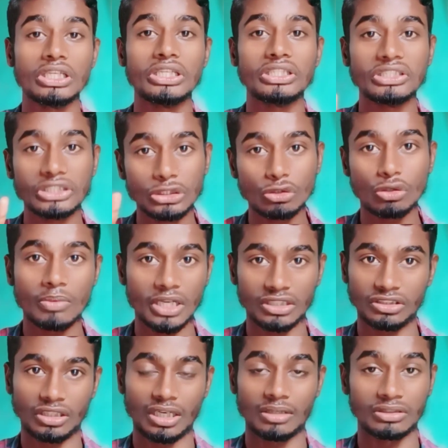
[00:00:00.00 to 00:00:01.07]
जियो बेहतर
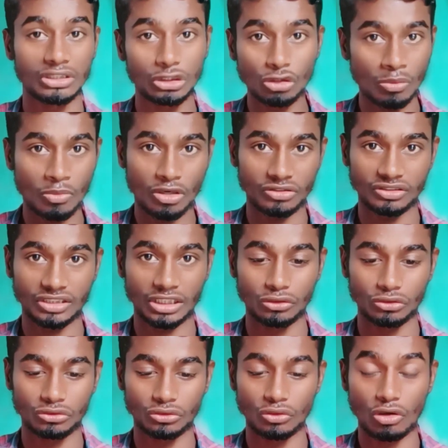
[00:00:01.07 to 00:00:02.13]
है जियो मस्त है
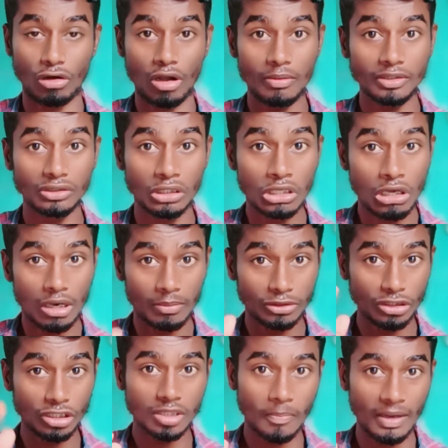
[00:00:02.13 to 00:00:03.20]
दोस्तों अभी अभी
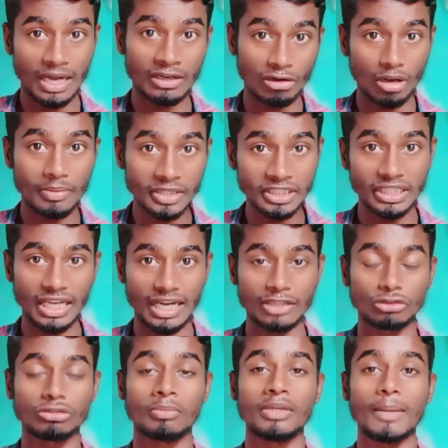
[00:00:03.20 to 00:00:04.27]
जस्ट प्लान अभी निकाला है दोस्तों
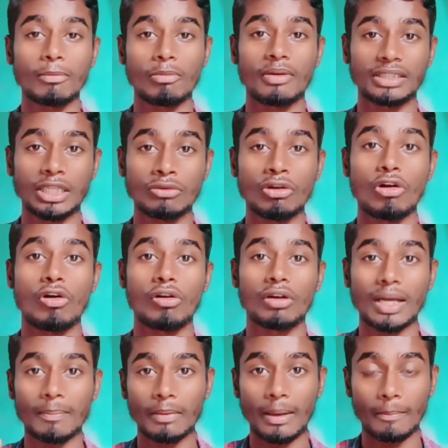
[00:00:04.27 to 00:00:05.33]
मैं आपको बताऊंगा अगर
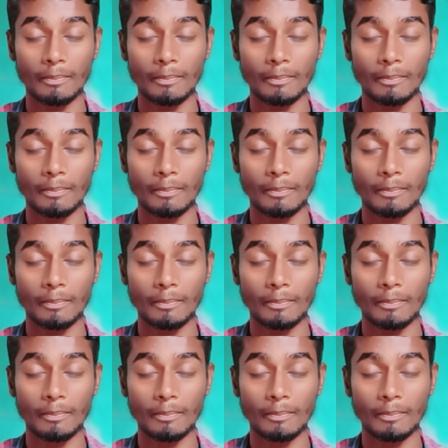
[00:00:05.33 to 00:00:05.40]
आपका